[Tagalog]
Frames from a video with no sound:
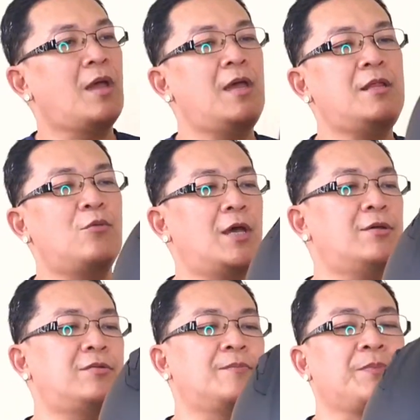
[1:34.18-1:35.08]

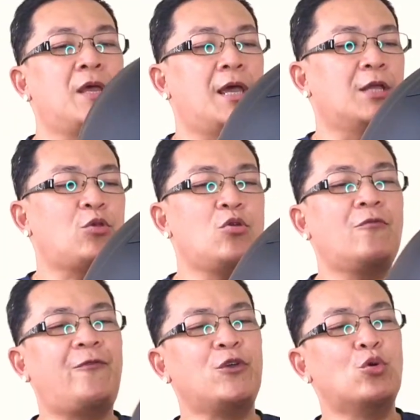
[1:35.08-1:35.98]
Anyways, ito
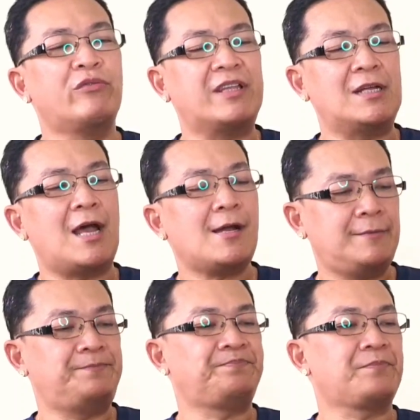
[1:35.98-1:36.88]
yung Fury nila.